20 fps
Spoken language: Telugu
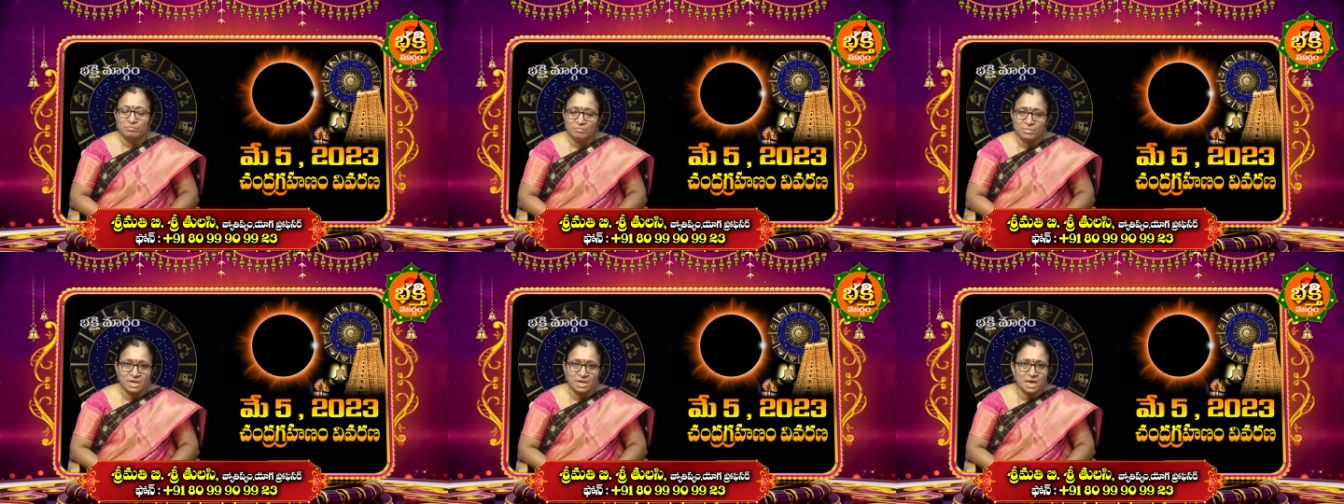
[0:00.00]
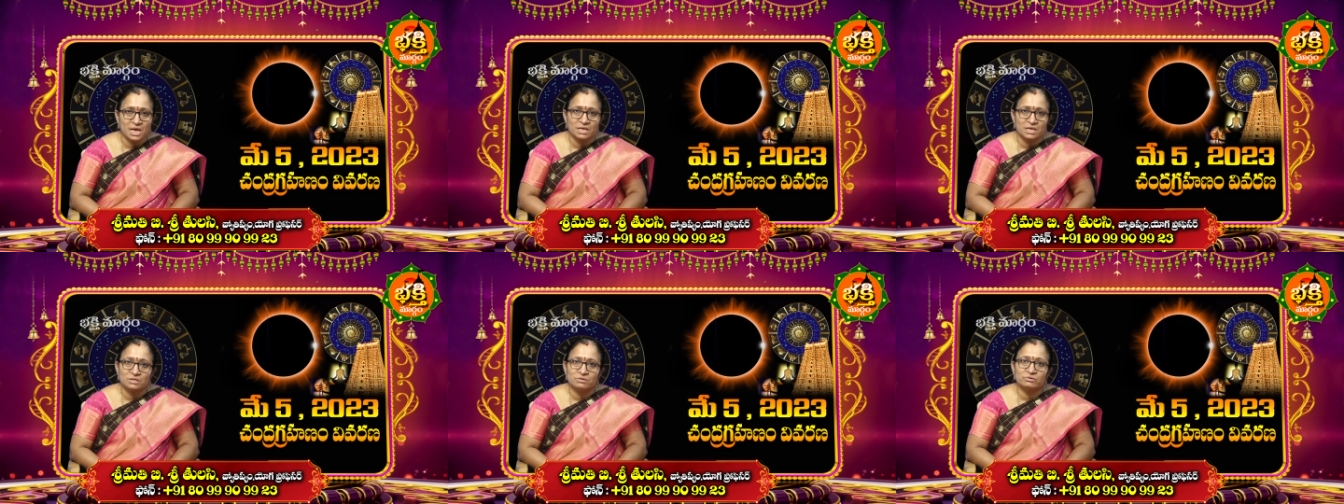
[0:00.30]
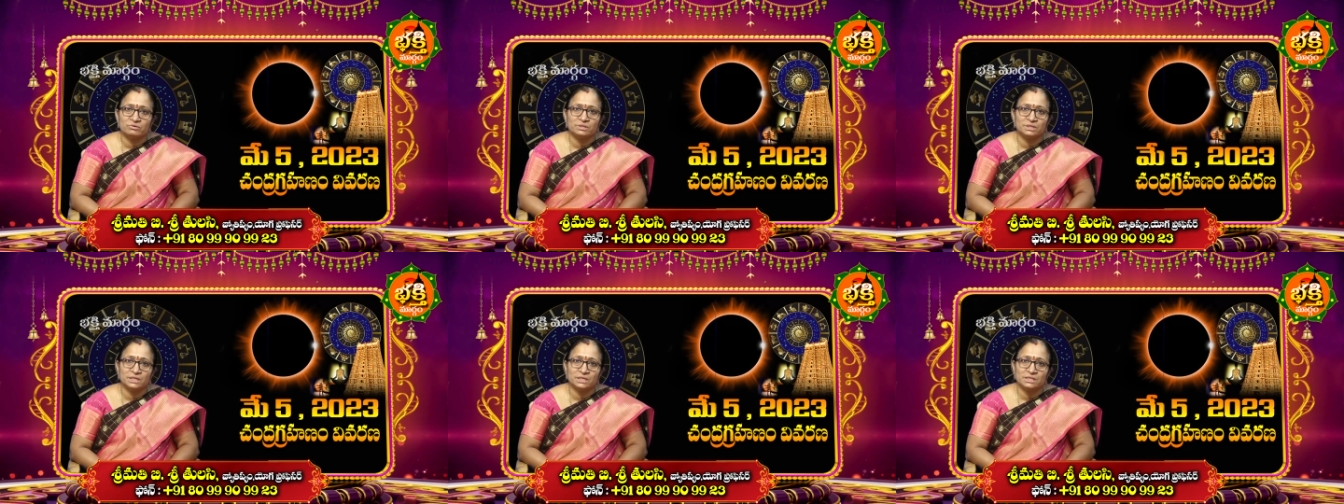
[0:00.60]
మే
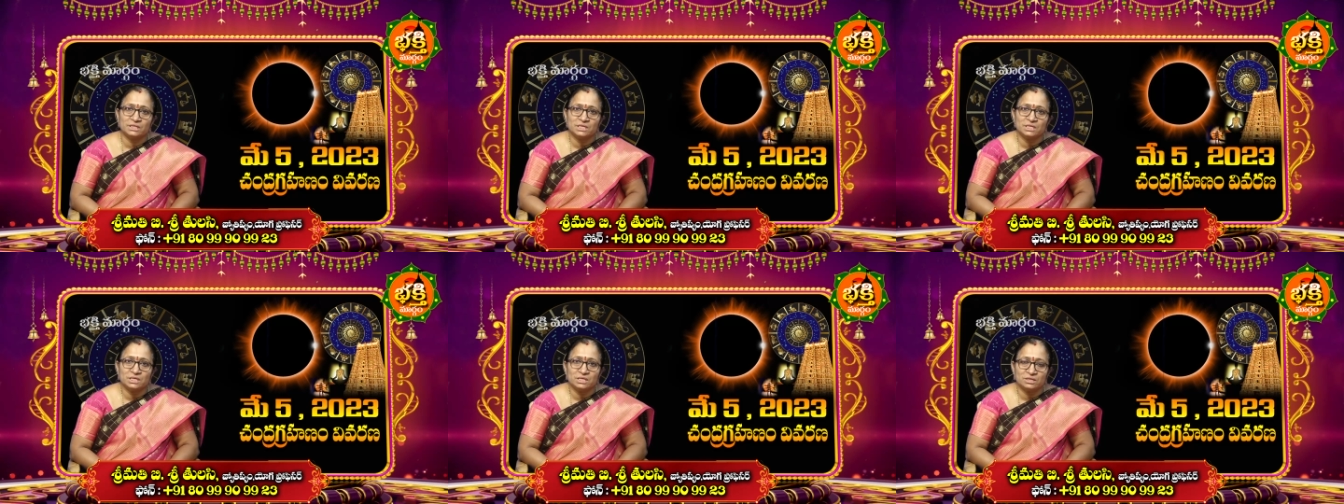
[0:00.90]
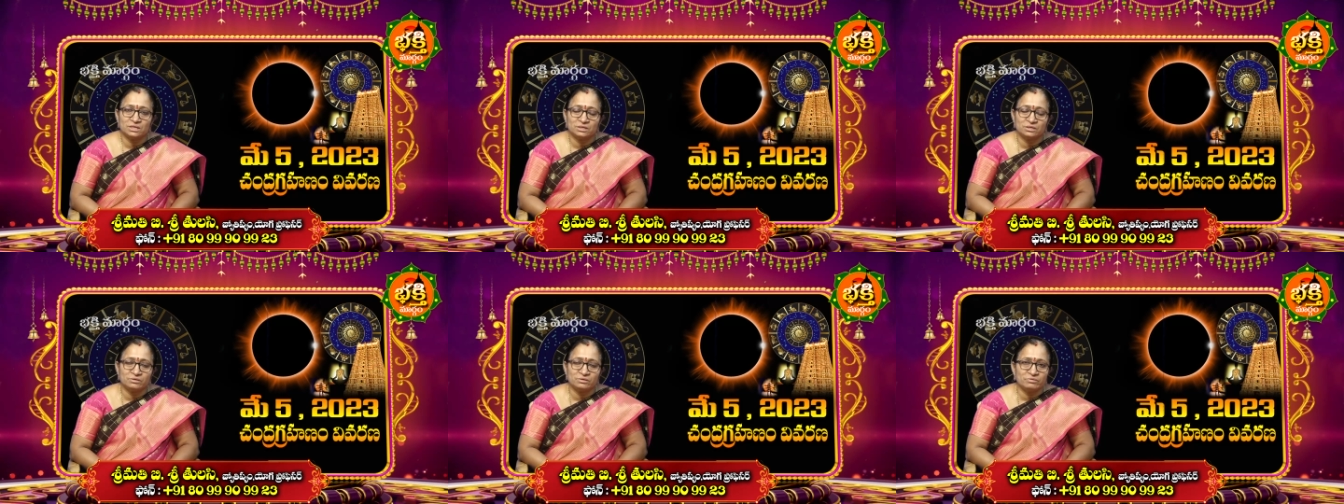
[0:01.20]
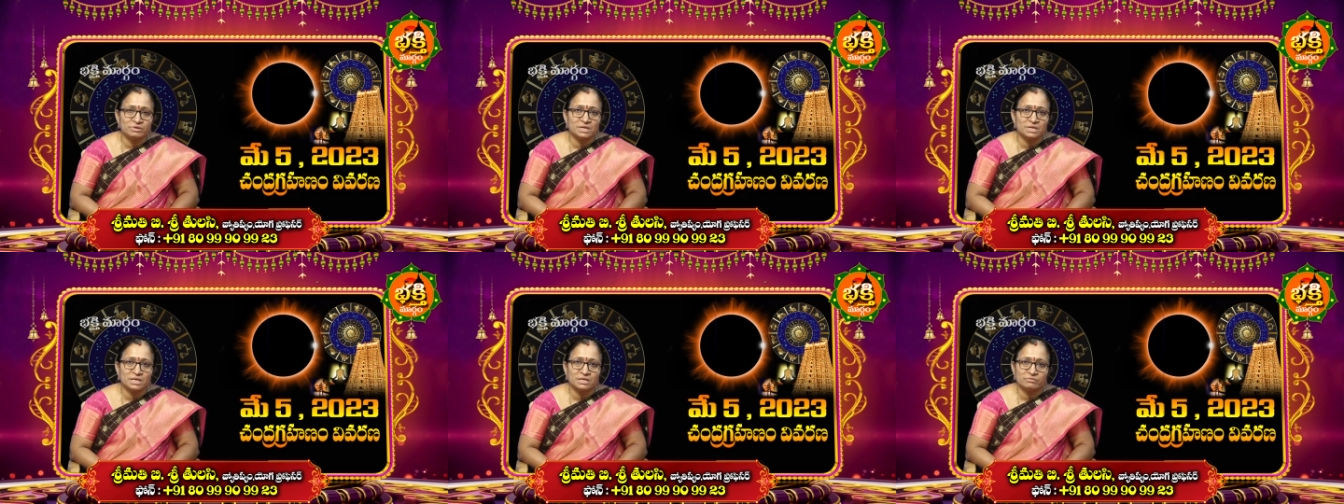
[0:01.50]
ఐదవ తేదీ రెండు
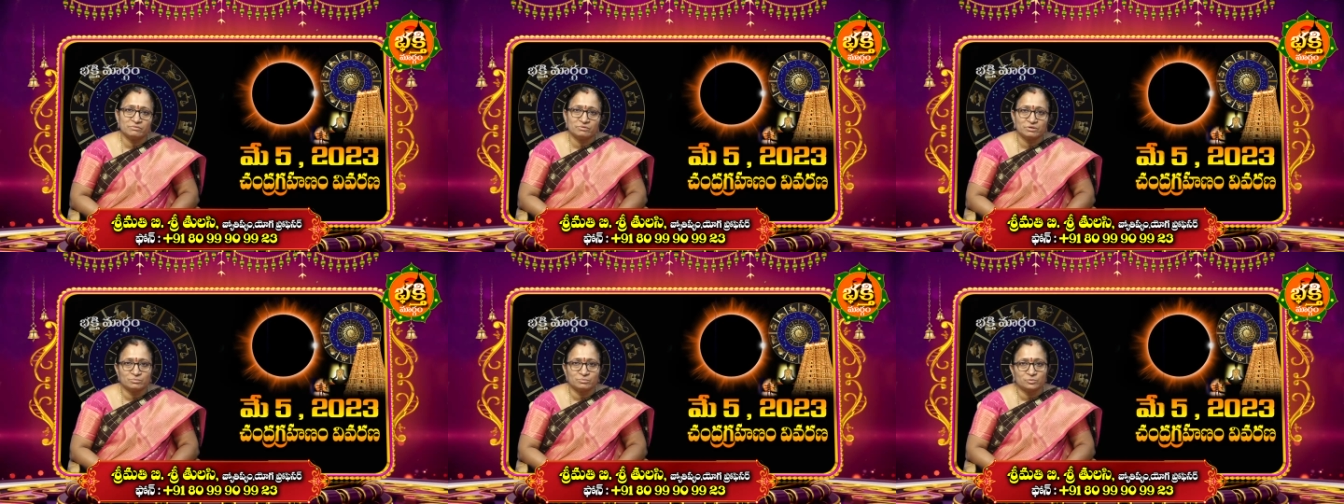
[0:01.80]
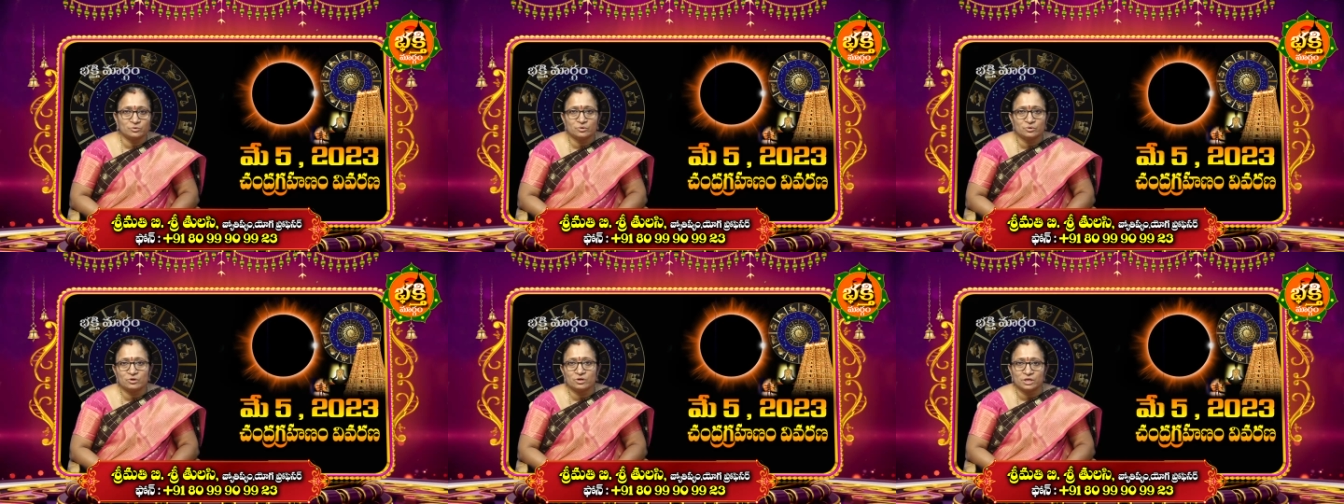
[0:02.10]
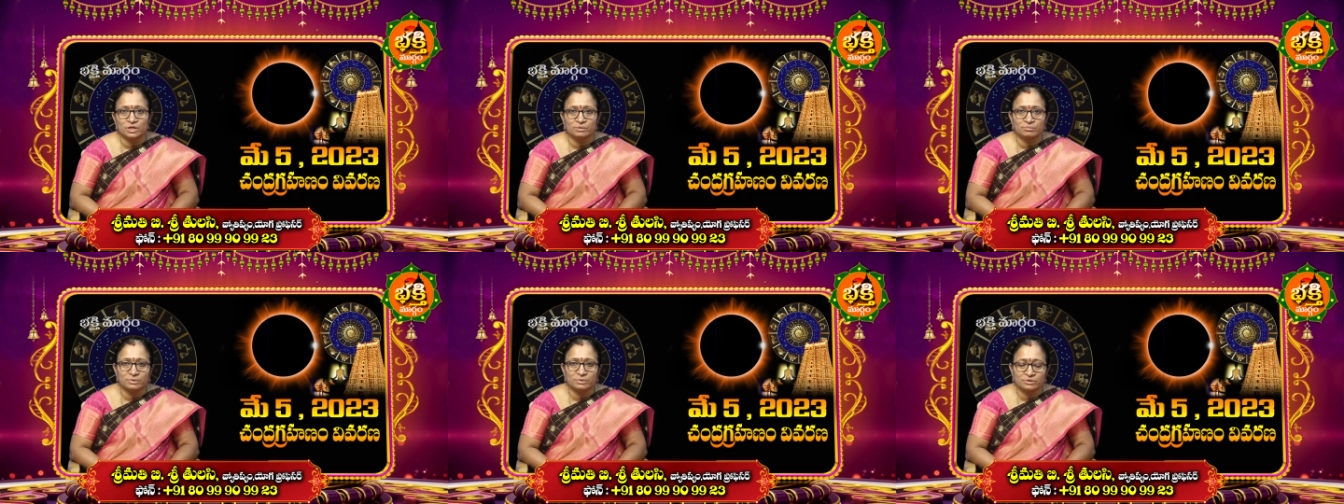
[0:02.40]
వేల ఇరవై
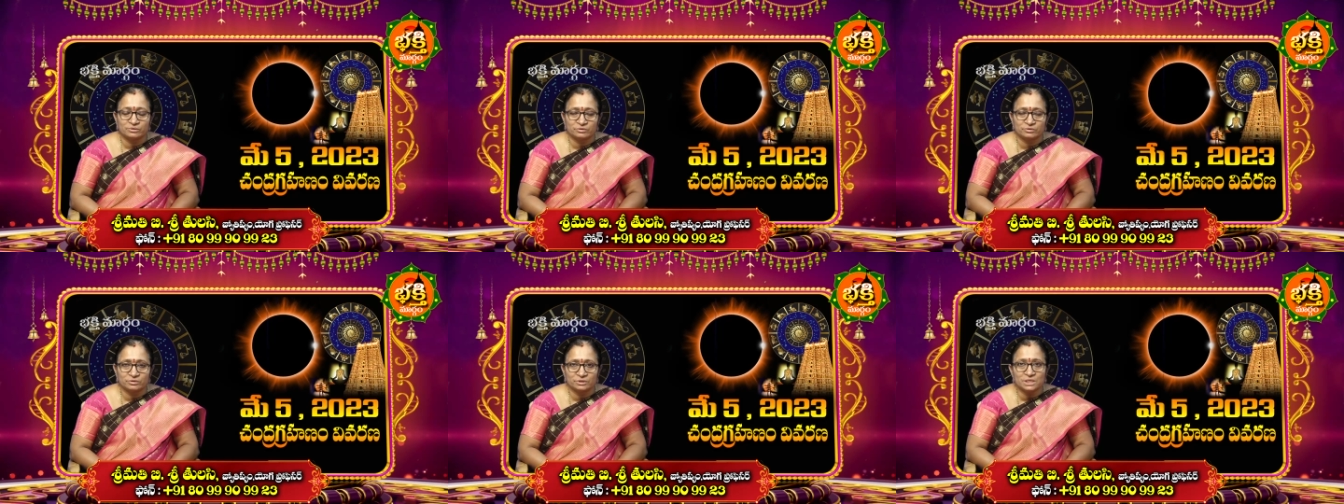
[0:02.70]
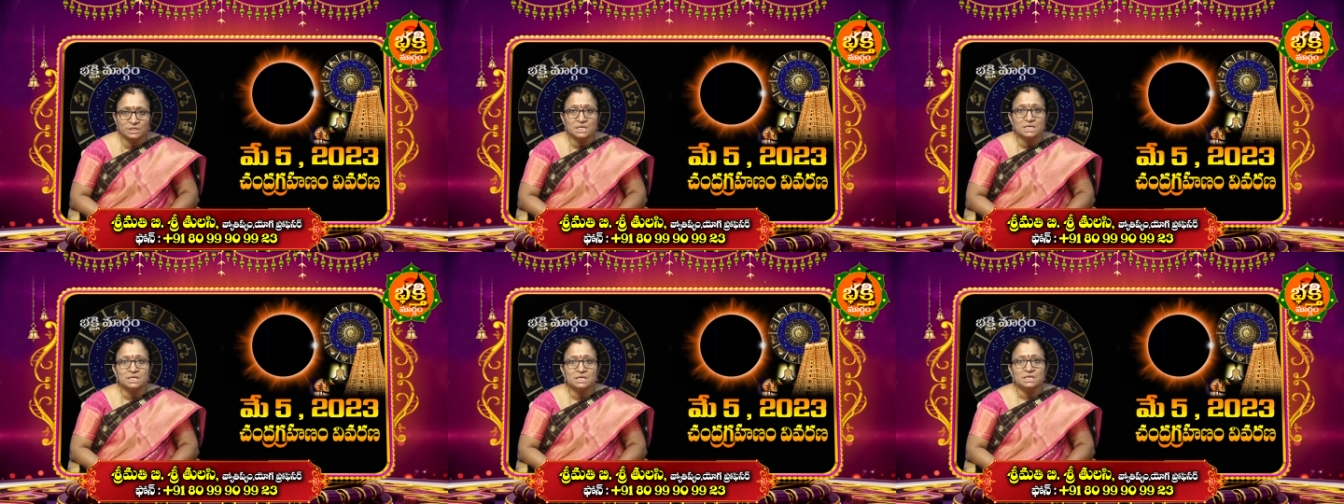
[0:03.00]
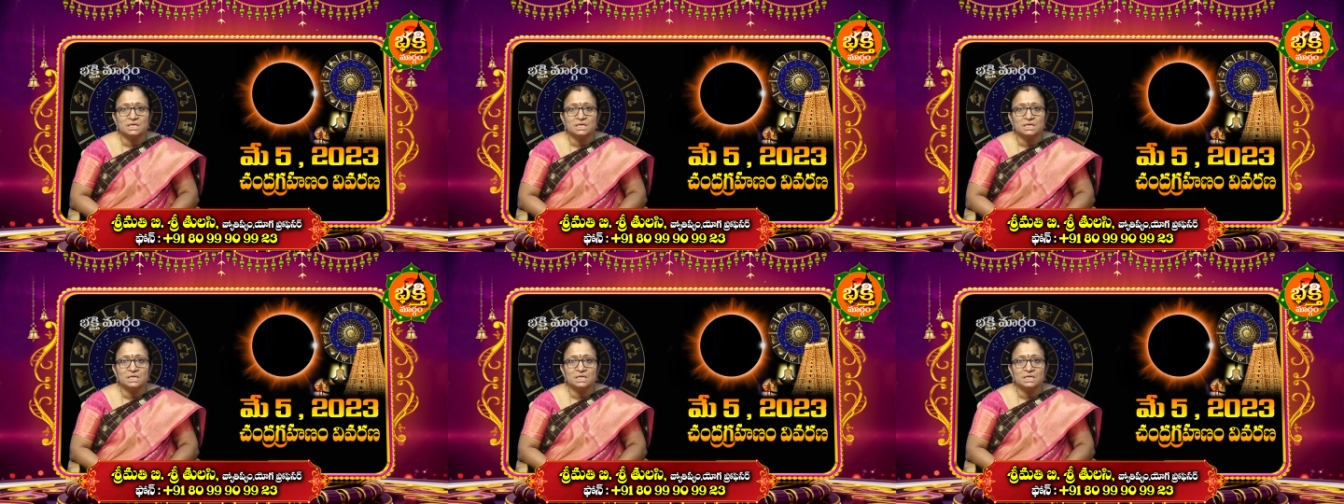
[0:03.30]
మూడులో ఏర్పడుతుంది